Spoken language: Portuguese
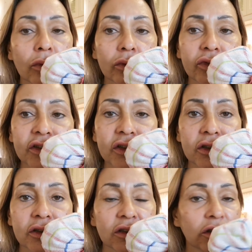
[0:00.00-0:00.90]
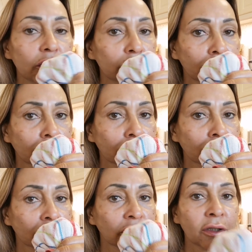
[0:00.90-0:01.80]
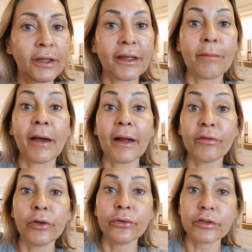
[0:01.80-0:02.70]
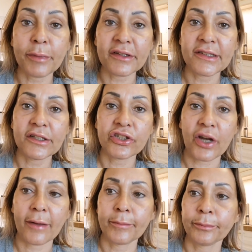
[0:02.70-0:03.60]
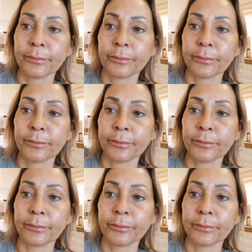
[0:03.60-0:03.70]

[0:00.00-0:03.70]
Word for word: Vou fazendo assim, que é maravilhoso para desinchar.